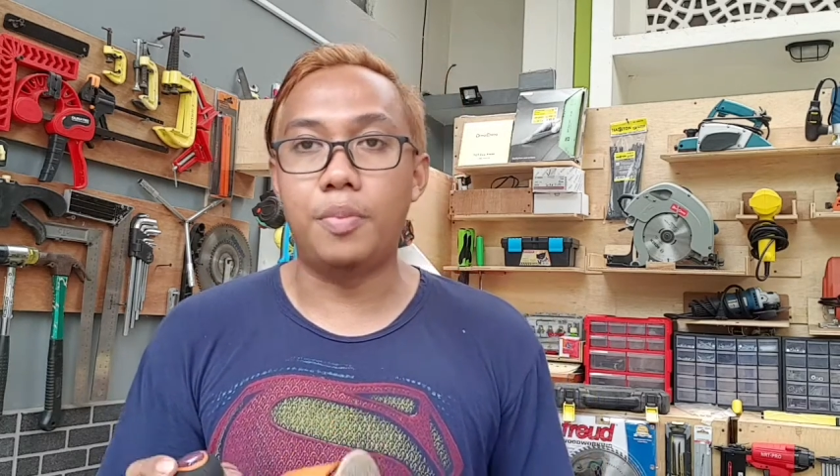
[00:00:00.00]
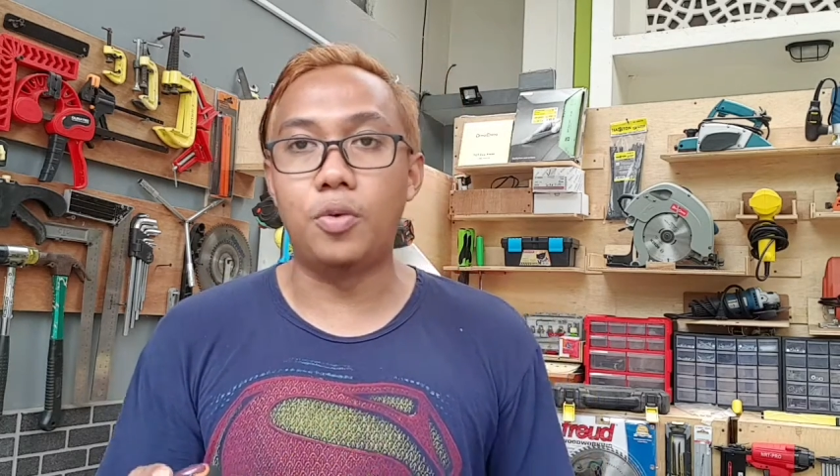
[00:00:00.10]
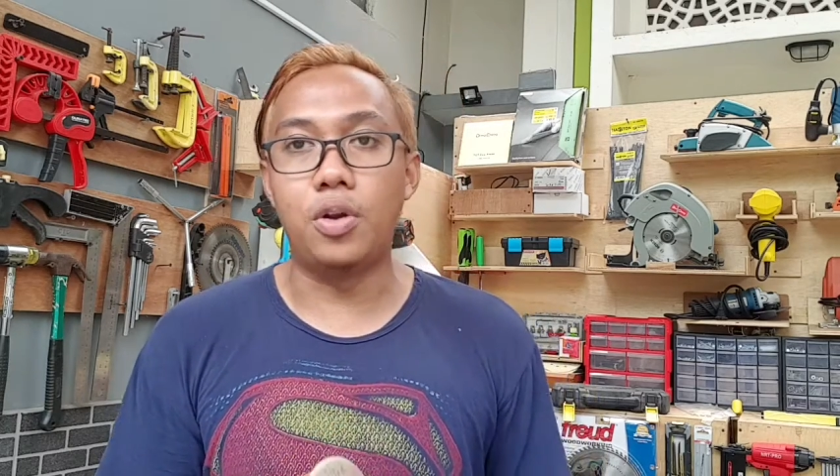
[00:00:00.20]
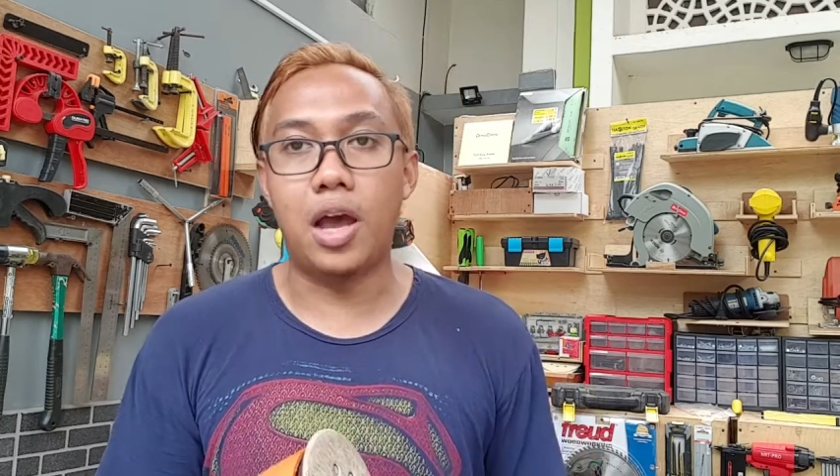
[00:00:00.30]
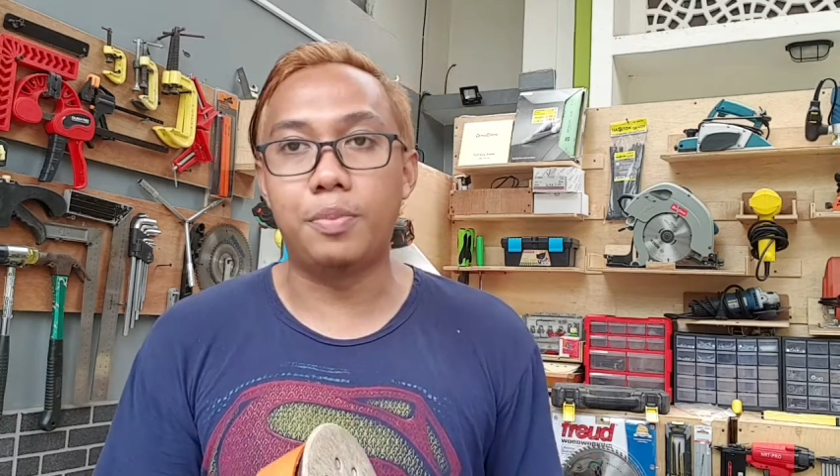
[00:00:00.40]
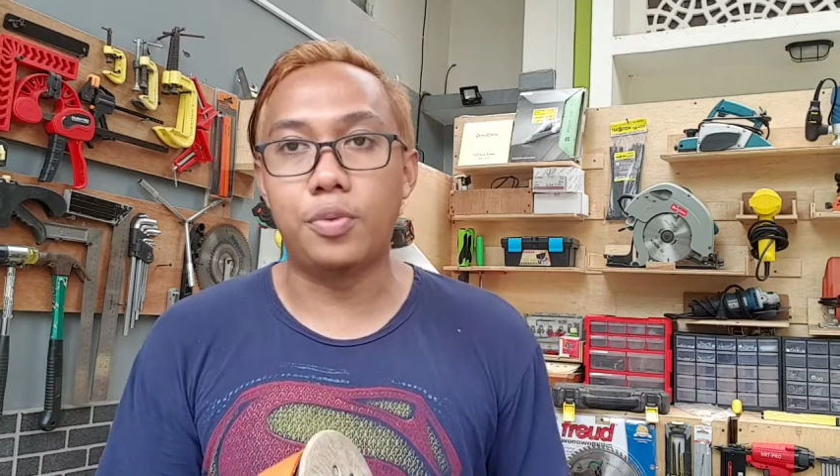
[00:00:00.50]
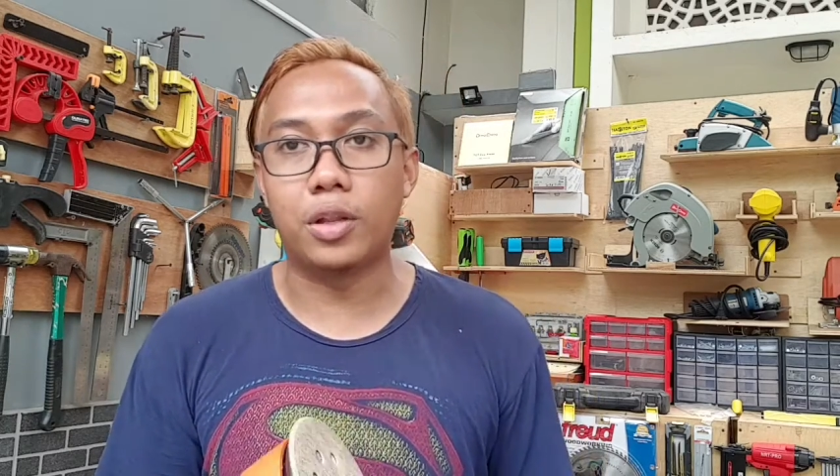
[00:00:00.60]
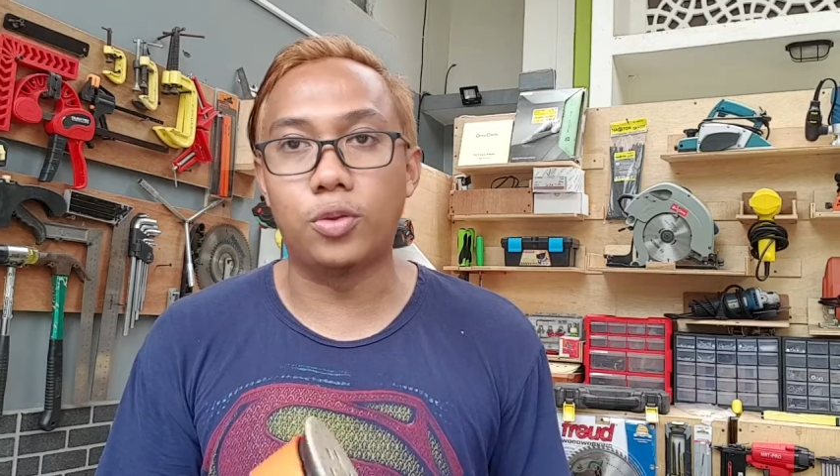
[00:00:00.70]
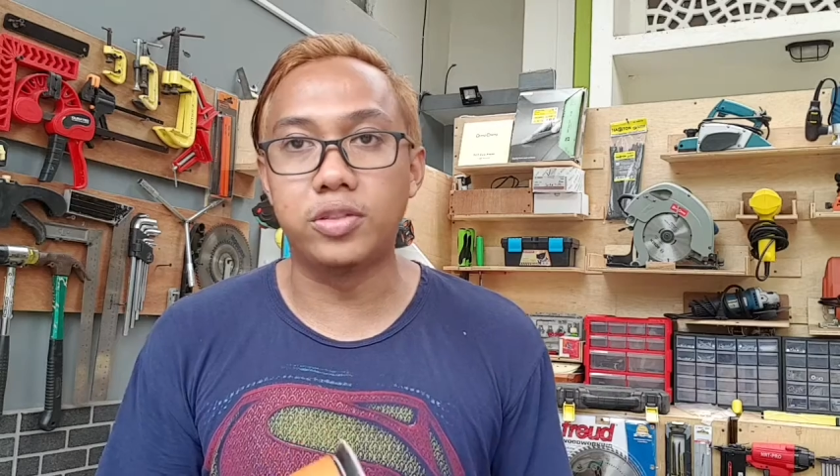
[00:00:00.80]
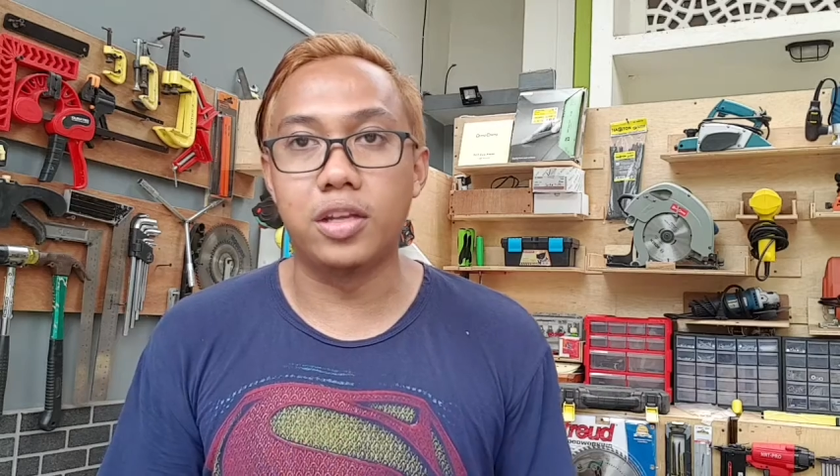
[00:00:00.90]
penggunaan
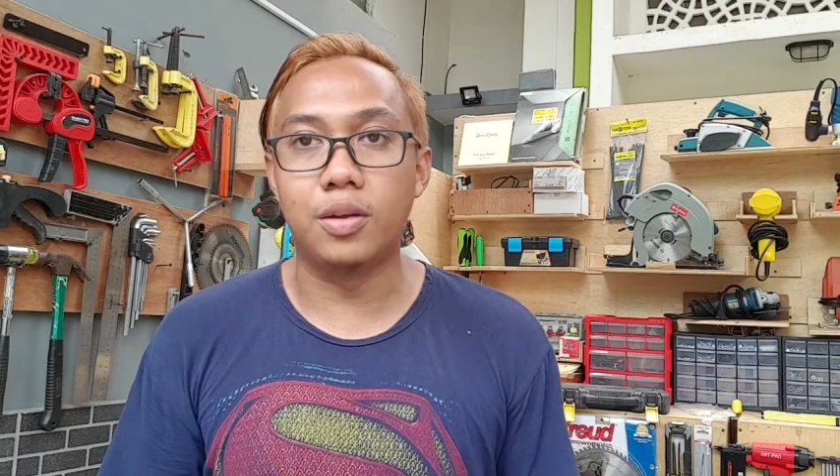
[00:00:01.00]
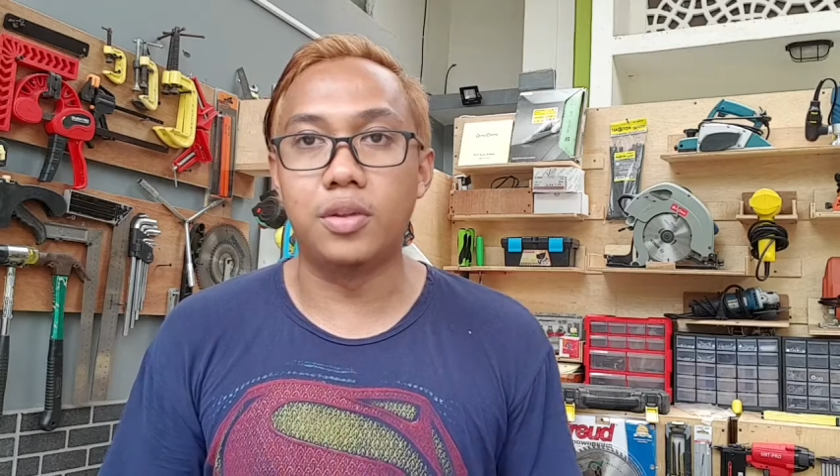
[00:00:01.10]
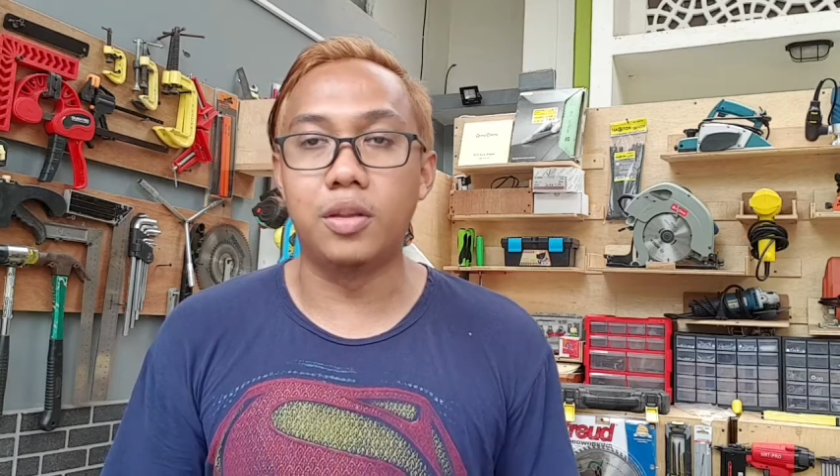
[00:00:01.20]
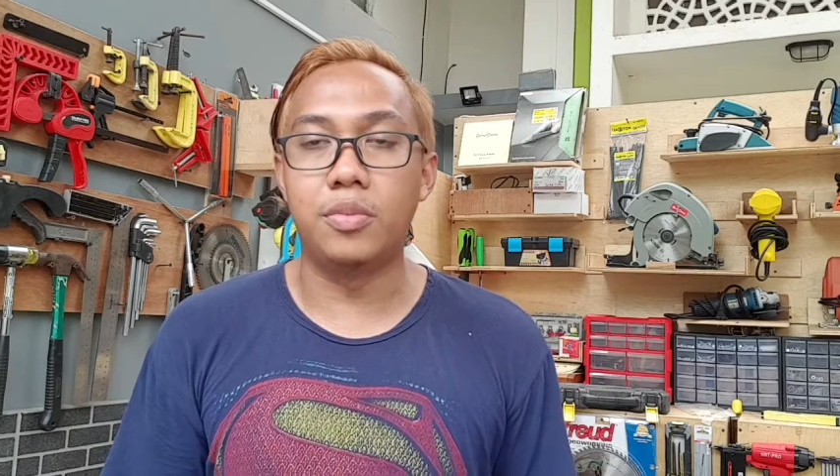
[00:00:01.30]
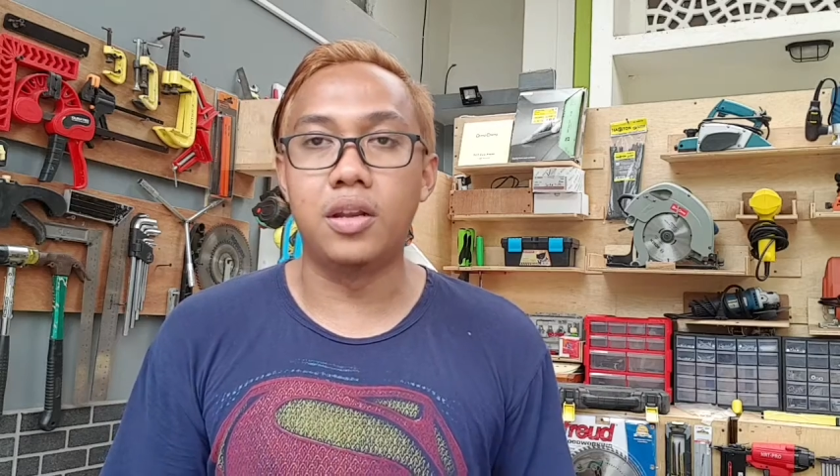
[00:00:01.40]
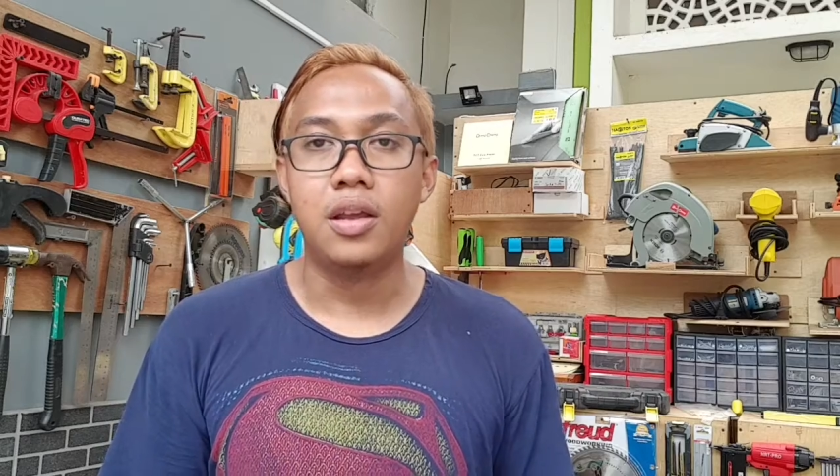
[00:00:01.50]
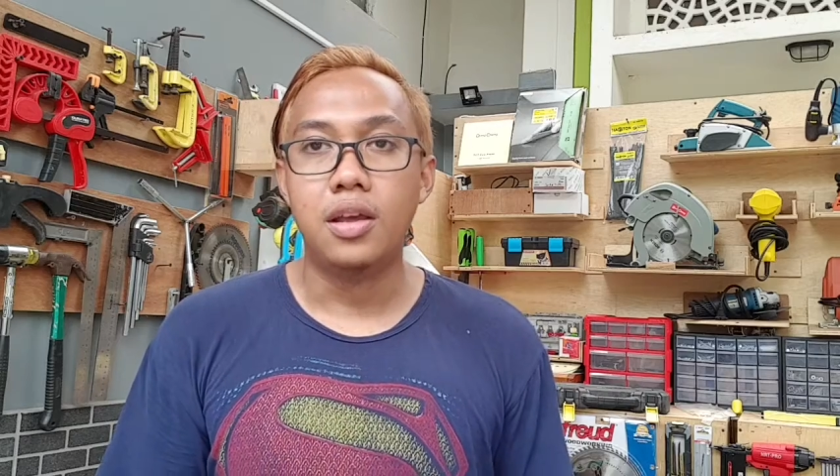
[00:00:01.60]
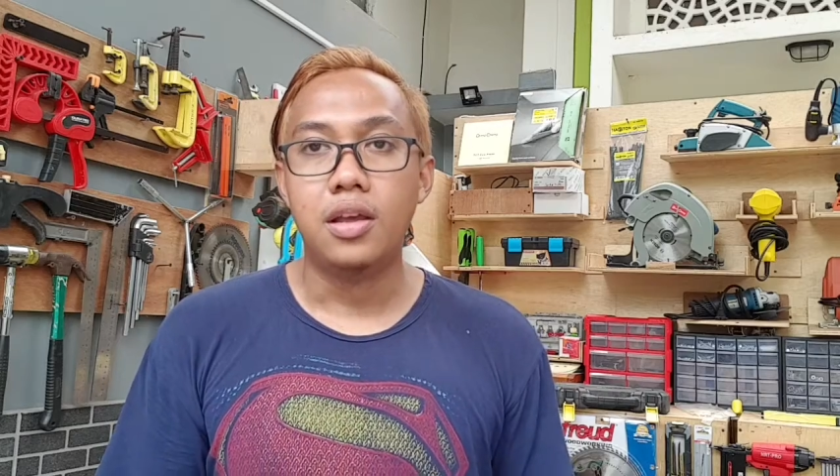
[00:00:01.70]
power tools ya teman-teman.